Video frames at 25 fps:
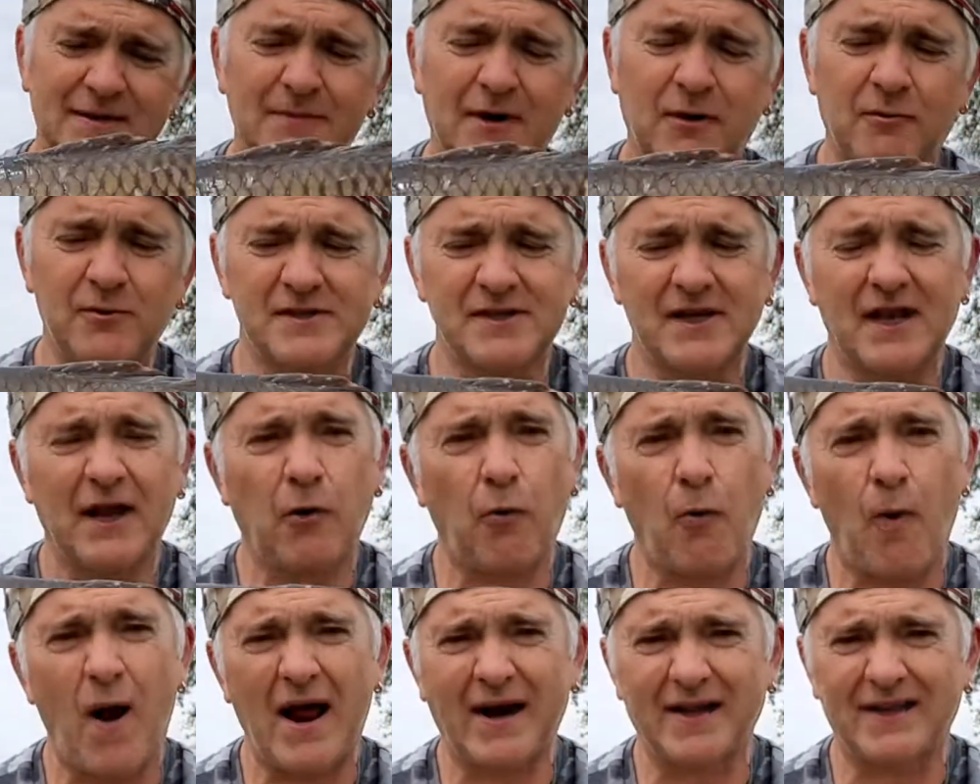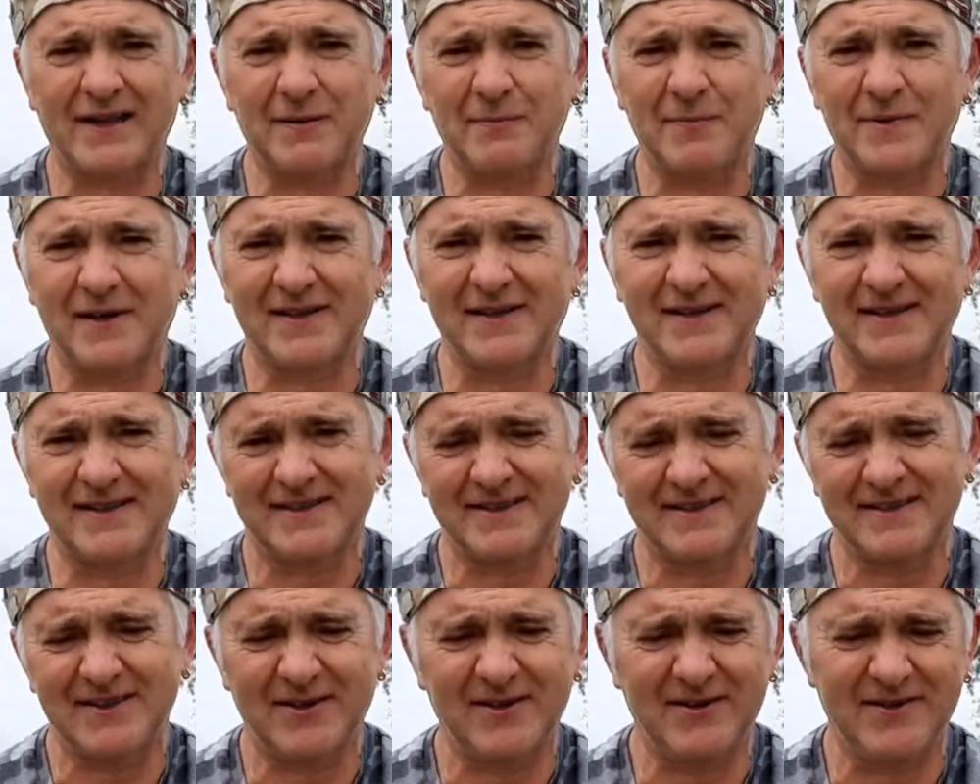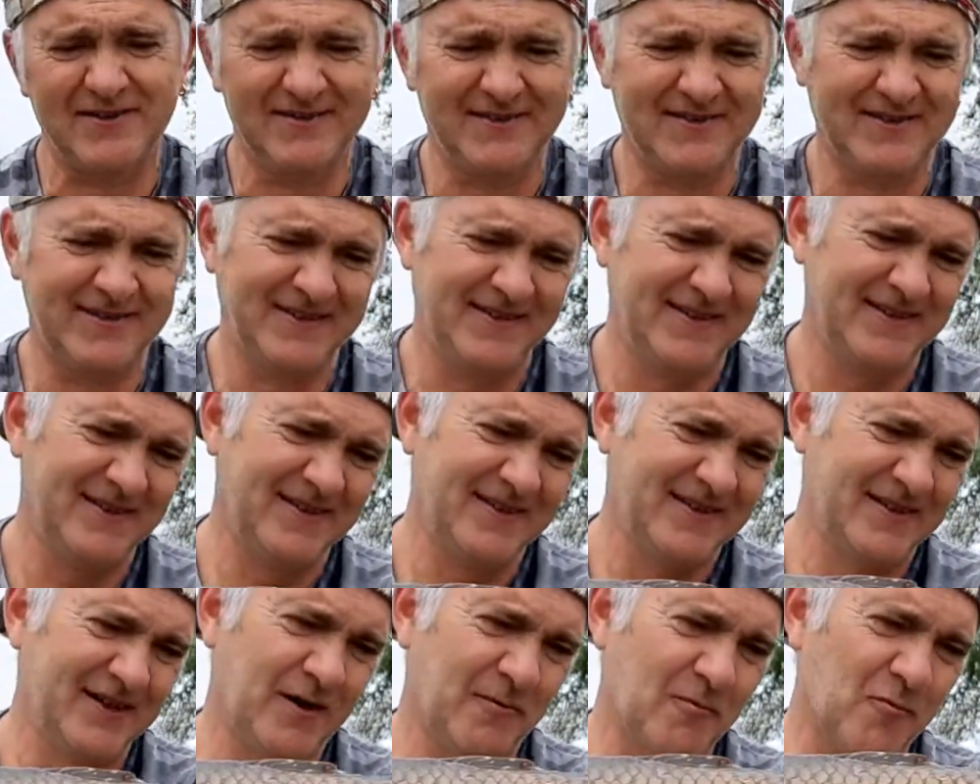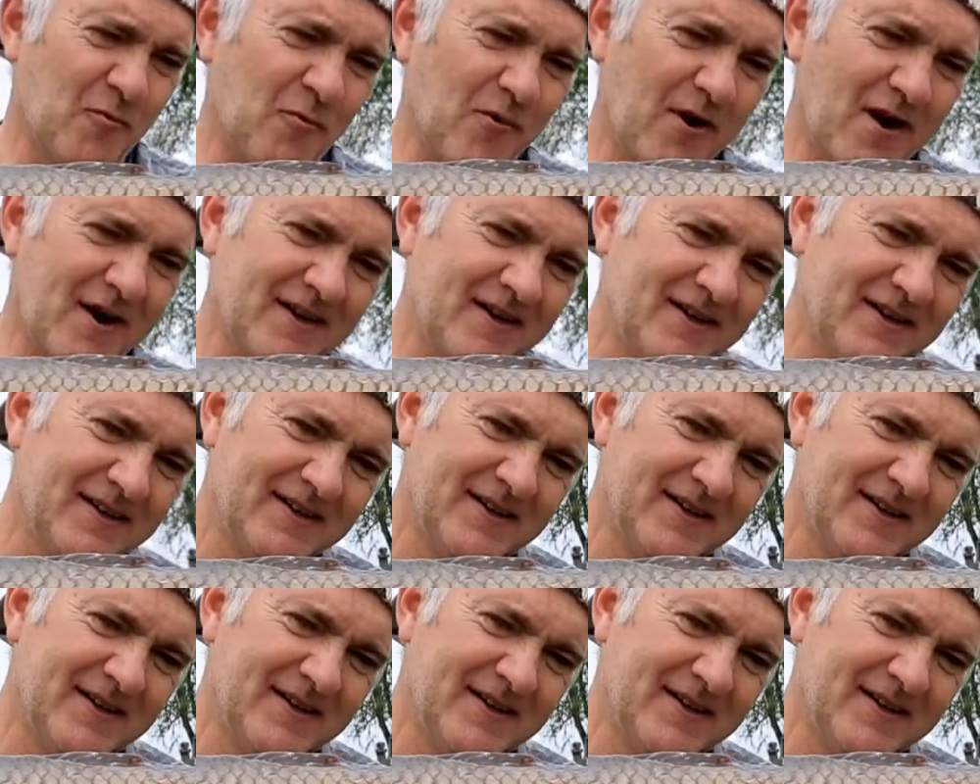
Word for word: ma questa è la quarta partenza comunque